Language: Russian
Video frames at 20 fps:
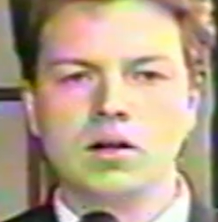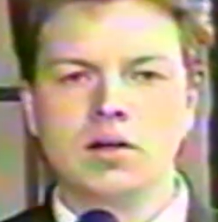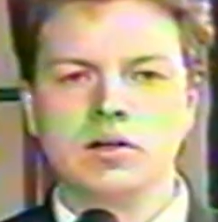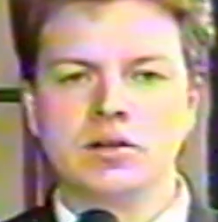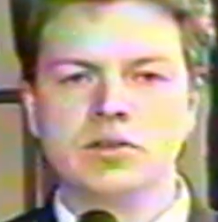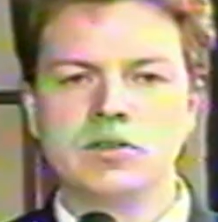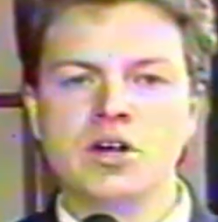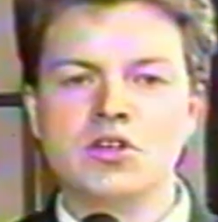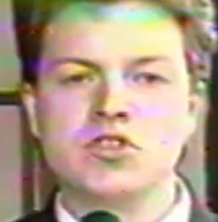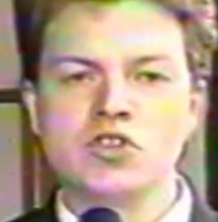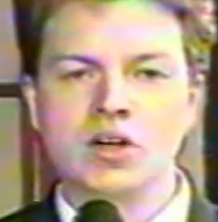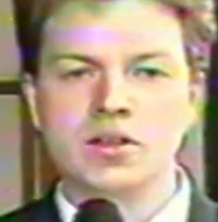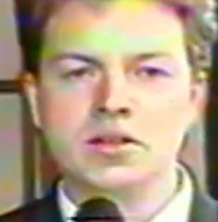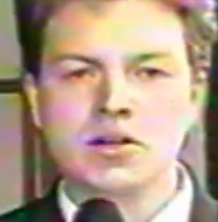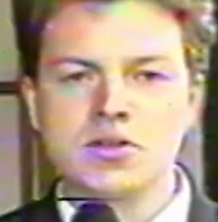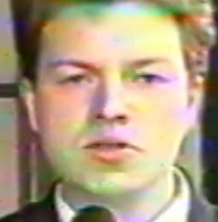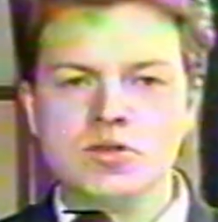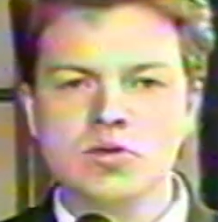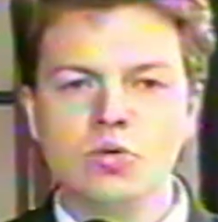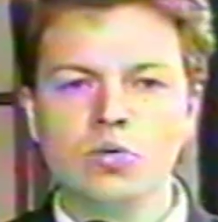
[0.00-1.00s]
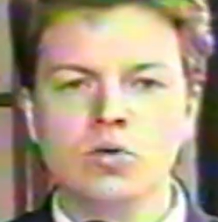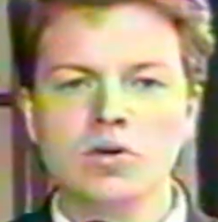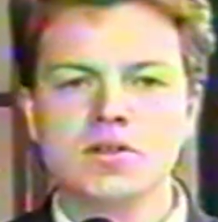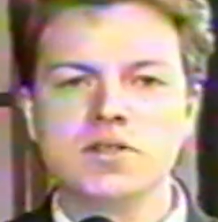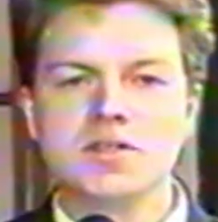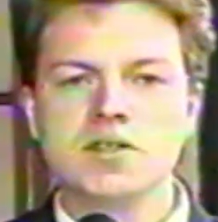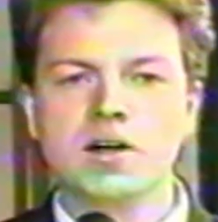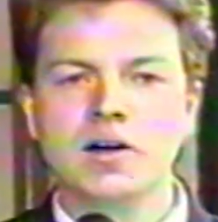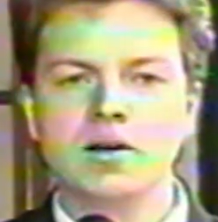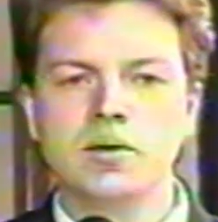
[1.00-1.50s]
Наш адрес –
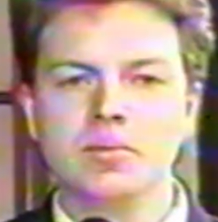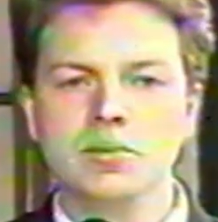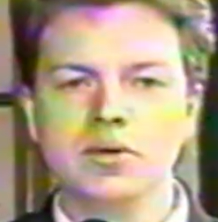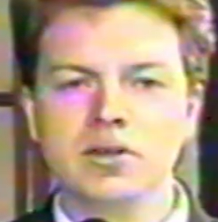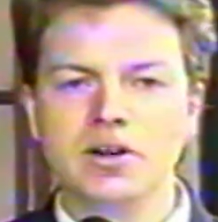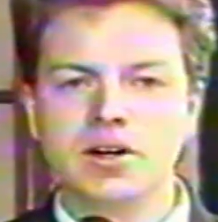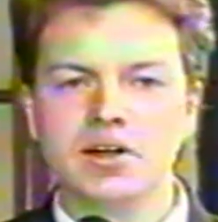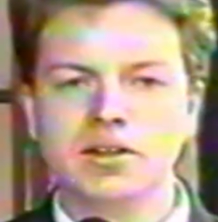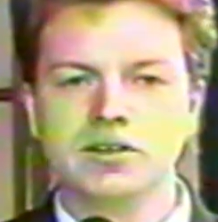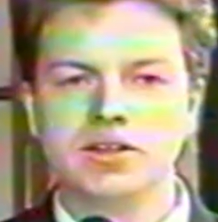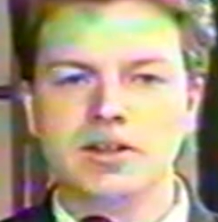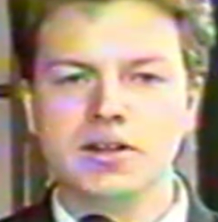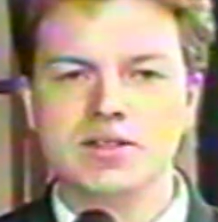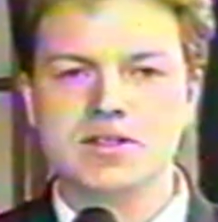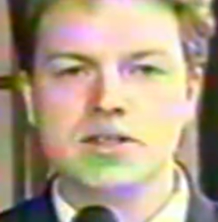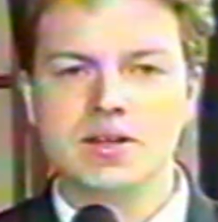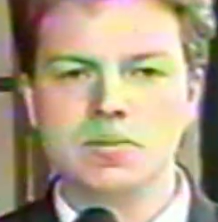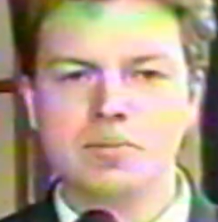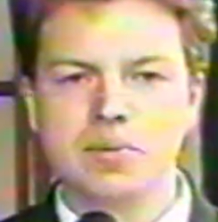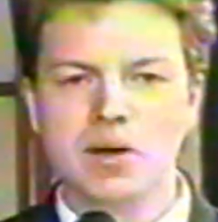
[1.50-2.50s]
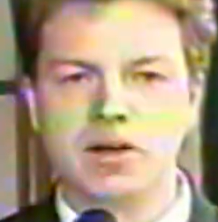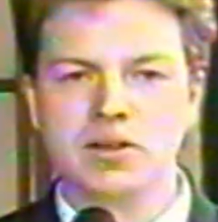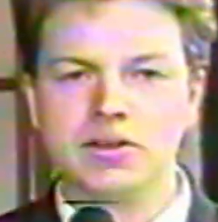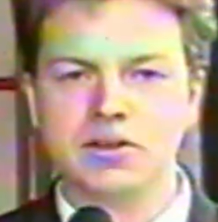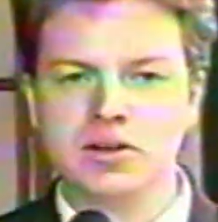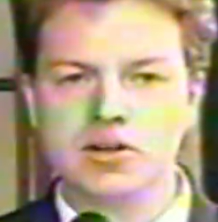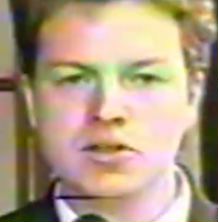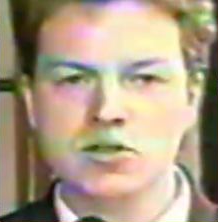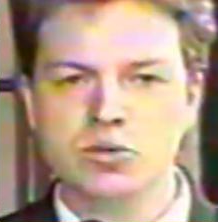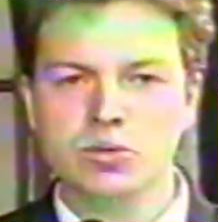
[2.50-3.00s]
улица Мира, 35,
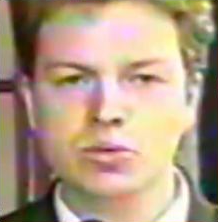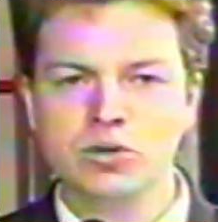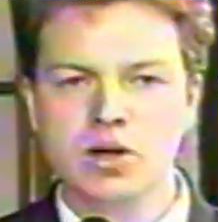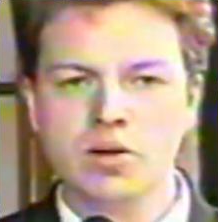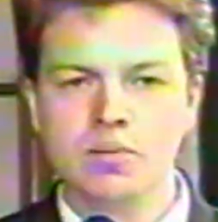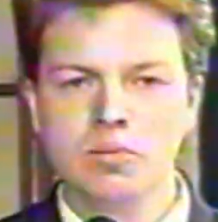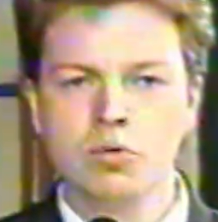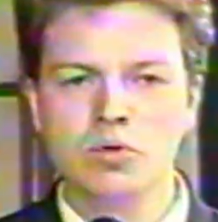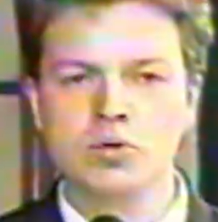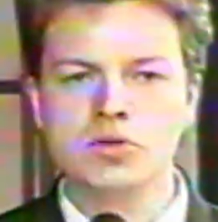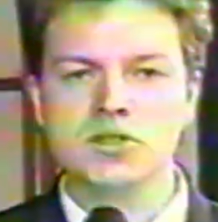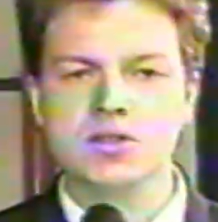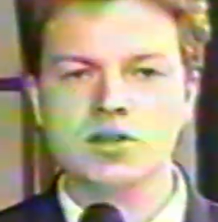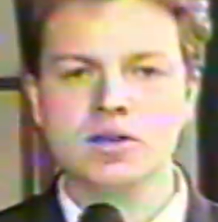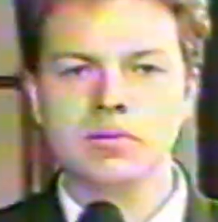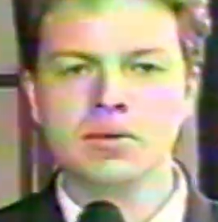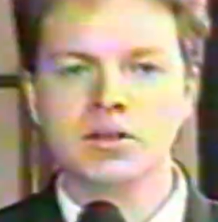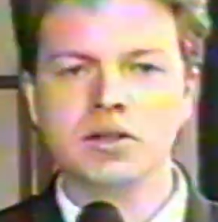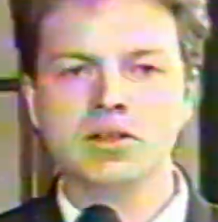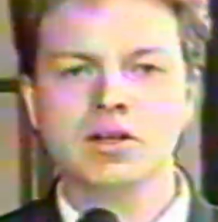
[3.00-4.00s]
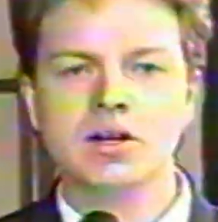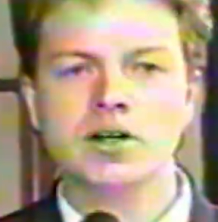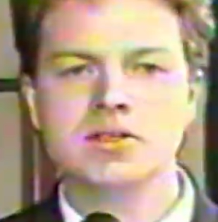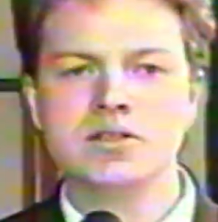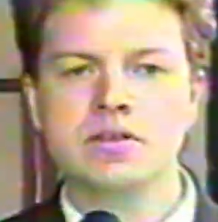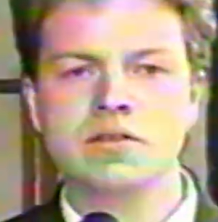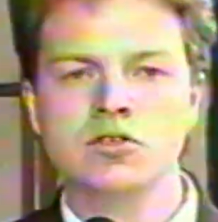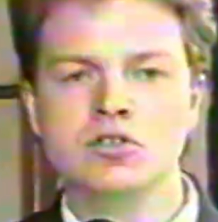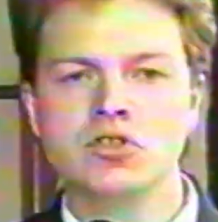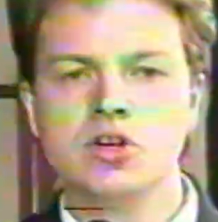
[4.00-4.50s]
телестудия «Пульс». Именно так
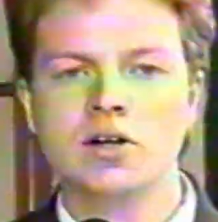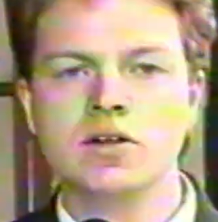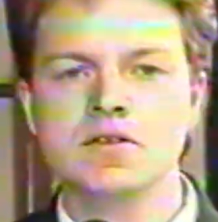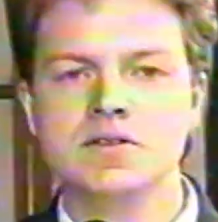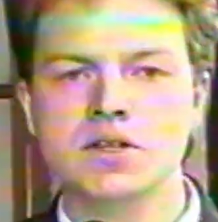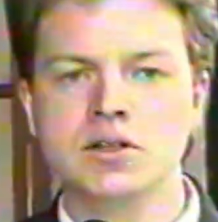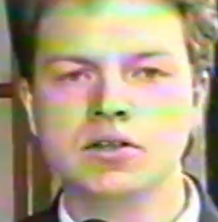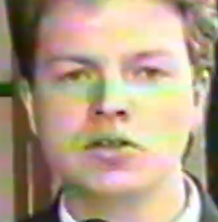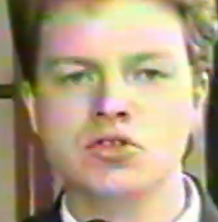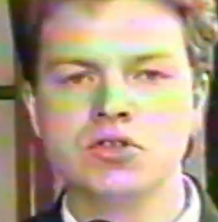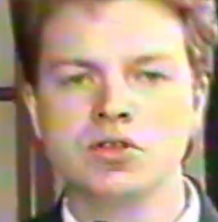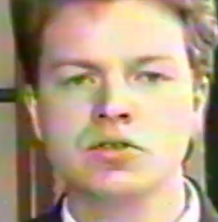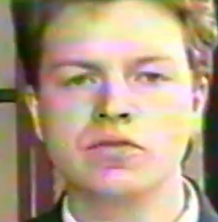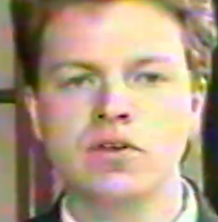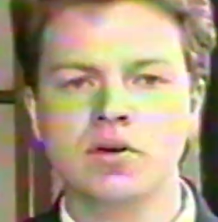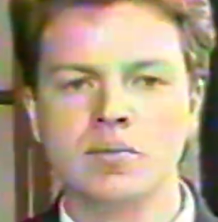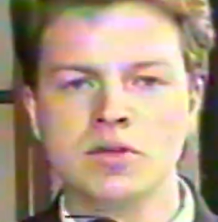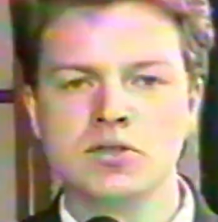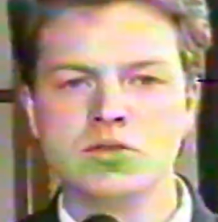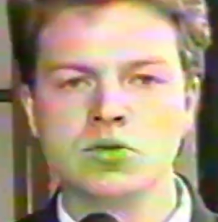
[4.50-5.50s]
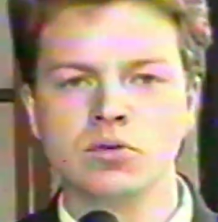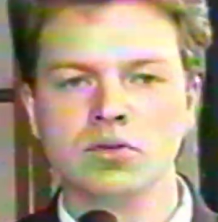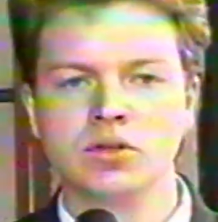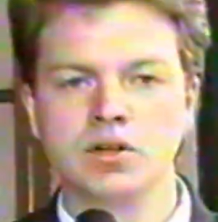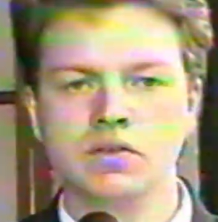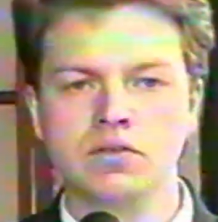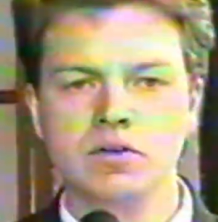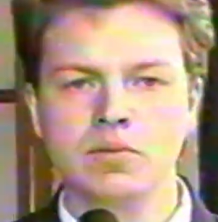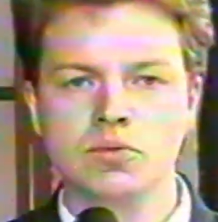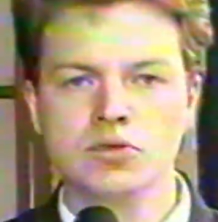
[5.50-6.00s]
завершались все наши
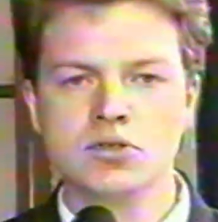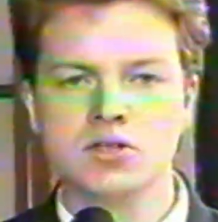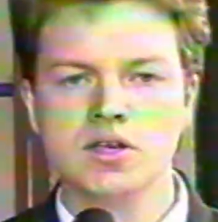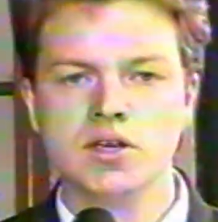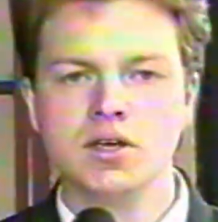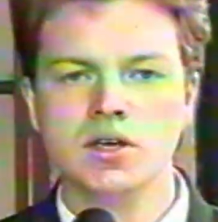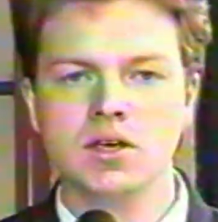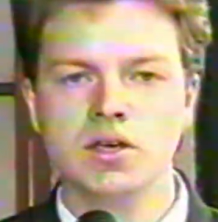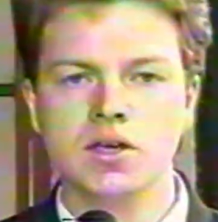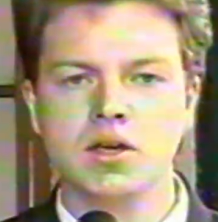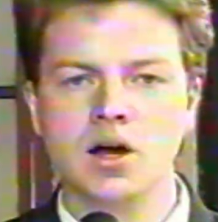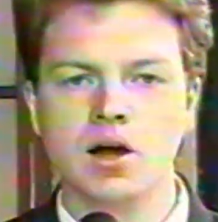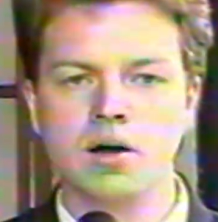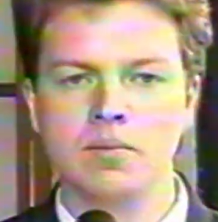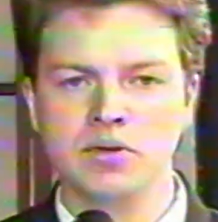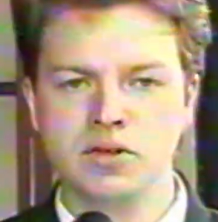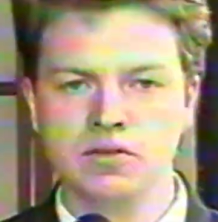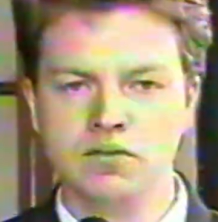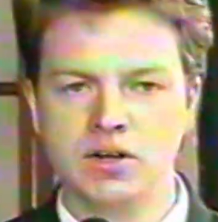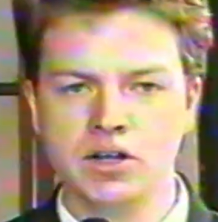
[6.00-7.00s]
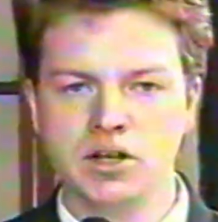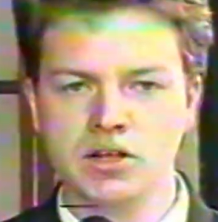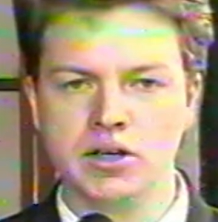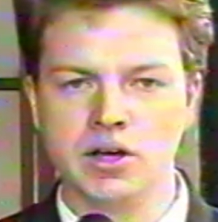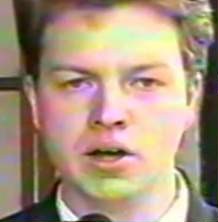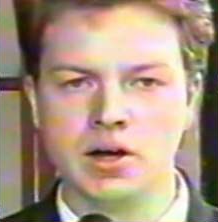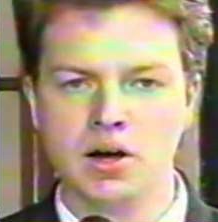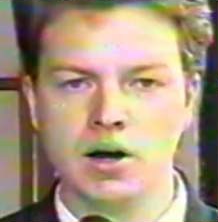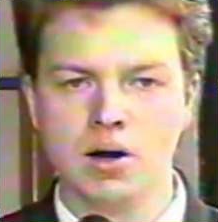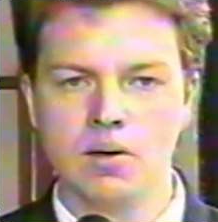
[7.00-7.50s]
информационные выпуски и
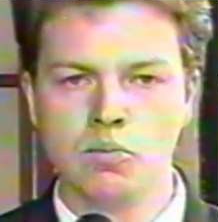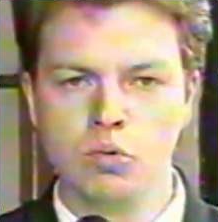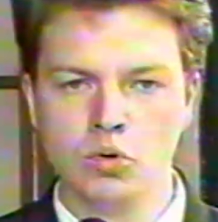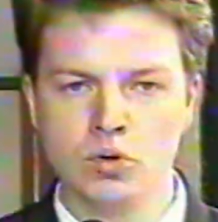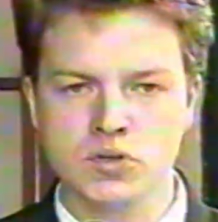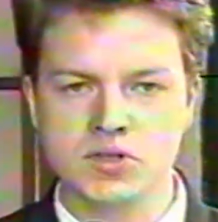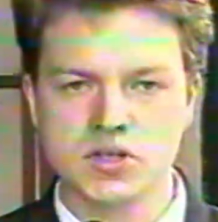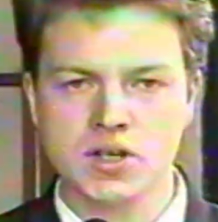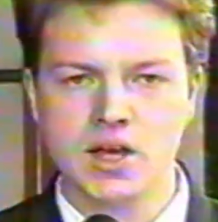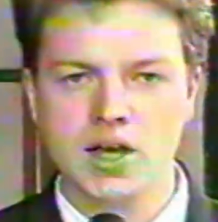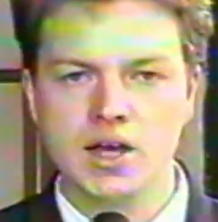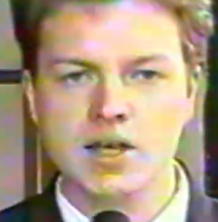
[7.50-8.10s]
объявления. «Пульс».